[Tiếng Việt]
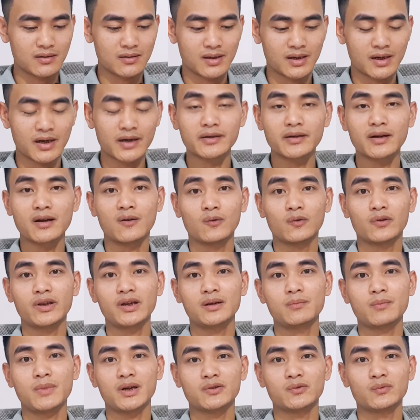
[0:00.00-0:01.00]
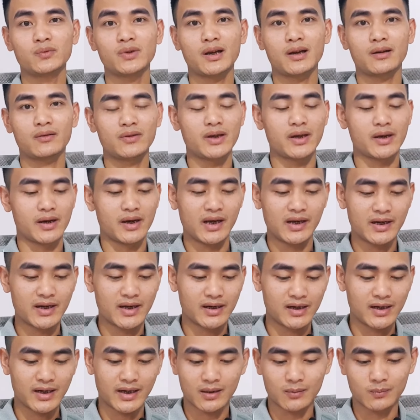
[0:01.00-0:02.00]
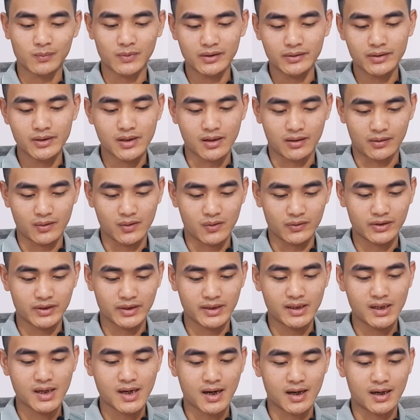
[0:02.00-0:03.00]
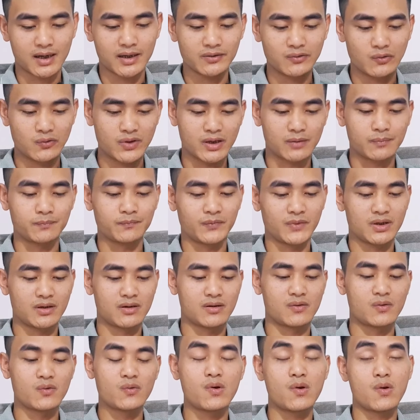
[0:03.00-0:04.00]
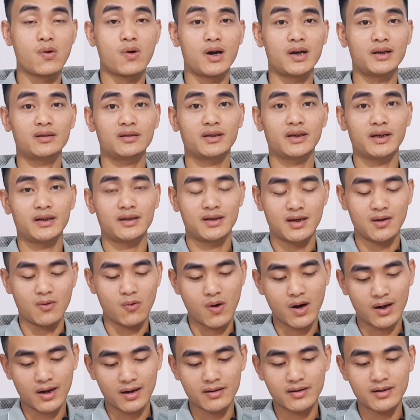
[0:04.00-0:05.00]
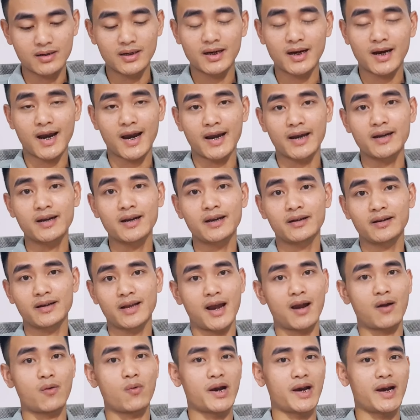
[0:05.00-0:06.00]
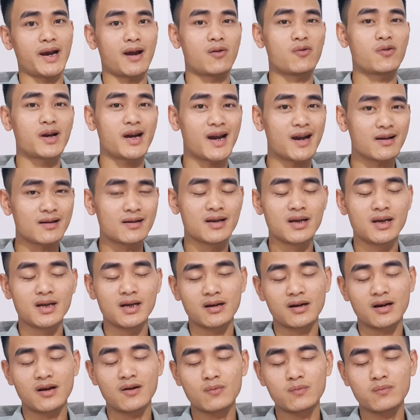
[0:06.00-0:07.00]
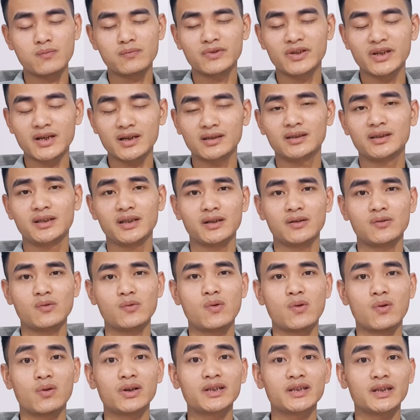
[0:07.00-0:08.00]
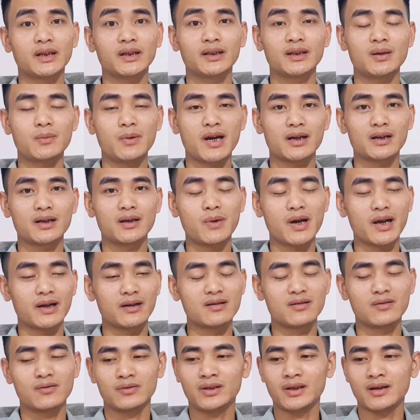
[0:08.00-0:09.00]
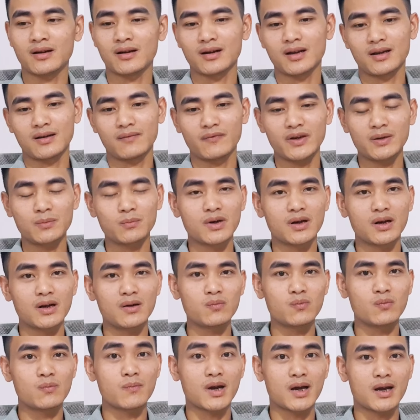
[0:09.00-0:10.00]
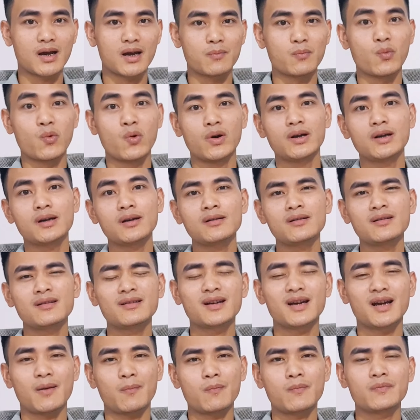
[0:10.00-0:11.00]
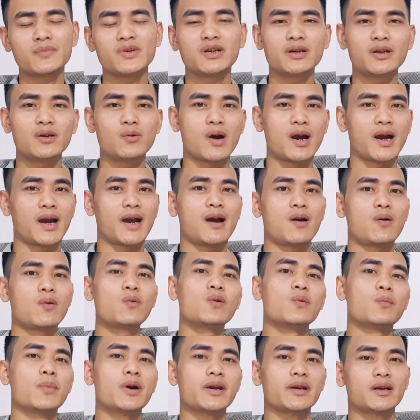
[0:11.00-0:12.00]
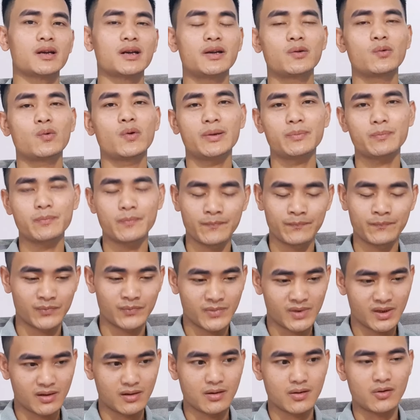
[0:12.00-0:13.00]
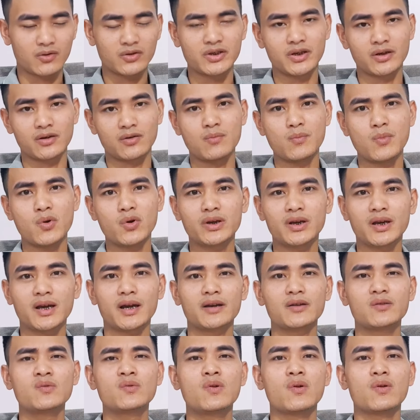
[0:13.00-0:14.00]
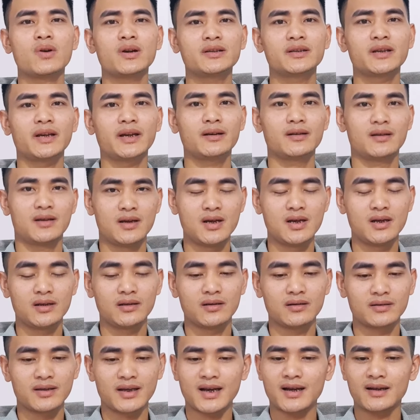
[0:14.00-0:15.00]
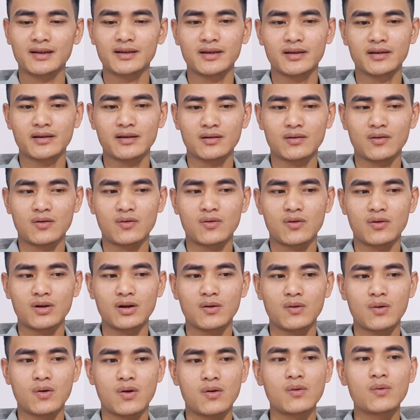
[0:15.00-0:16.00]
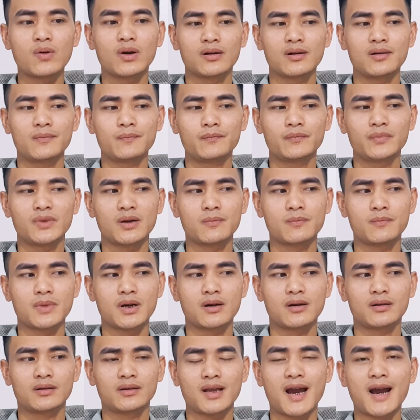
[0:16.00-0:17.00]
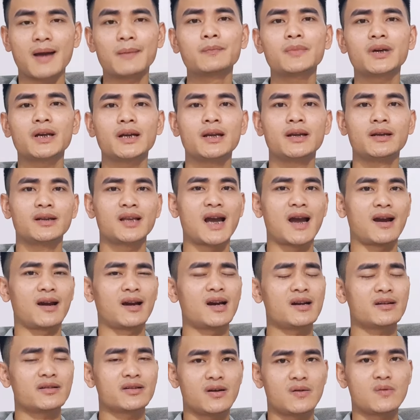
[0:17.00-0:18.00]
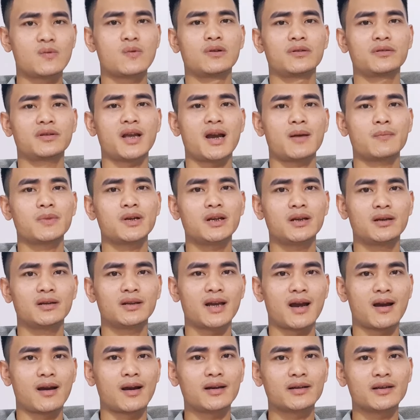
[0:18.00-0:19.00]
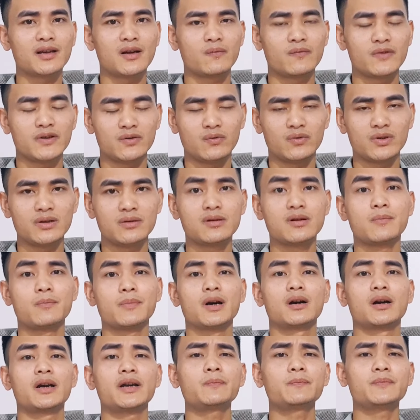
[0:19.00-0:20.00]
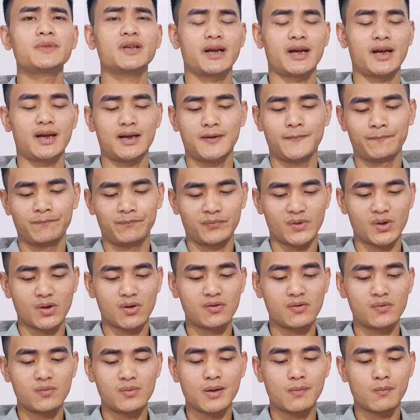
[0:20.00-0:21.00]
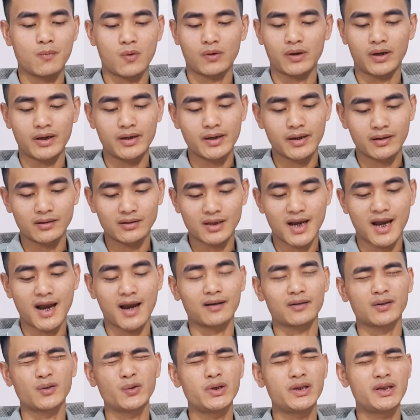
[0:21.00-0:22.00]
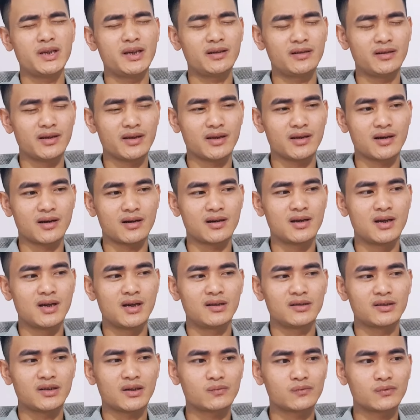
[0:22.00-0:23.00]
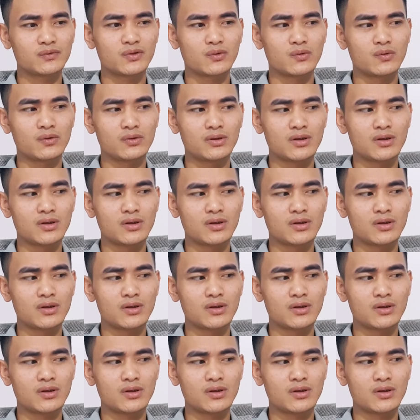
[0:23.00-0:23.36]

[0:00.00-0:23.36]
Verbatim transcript: kênh đầu tiên mà chúng ta có thể nghĩ đến ngay lập tức được đó chính là kênh thu nhập từ Google AdSense hoặc những cái nền tảng quảng cáo khác không riêng gì Google AdSense nhé các bạn các bạn đừng có tưởng là viết blog mà muốn cắm những quảng cáo của mình lên web thì nó chỉ có mỗi cái Google AdSense thực ra thì nó có đâu đó khoảng động tầm 8 à, cái nền tảng khác nhau 8 cái nền tảng khác nhau ví dụ như là Mgip chẳng hạn đó cũng là một cái nền tảng tuy nhiên thì à, trong số